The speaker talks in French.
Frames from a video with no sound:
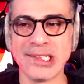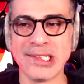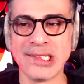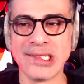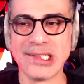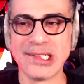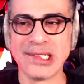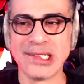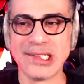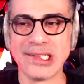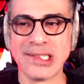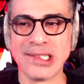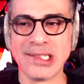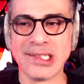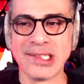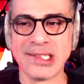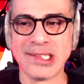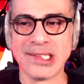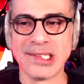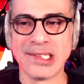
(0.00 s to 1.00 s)
Ça lui
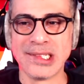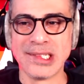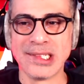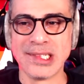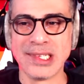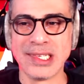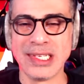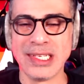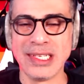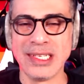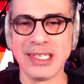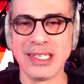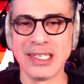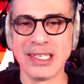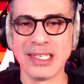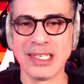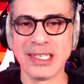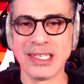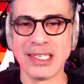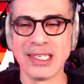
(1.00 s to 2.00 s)
plaît pas, Walter
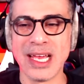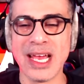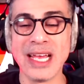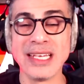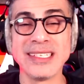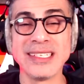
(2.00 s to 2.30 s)
Junior Ah,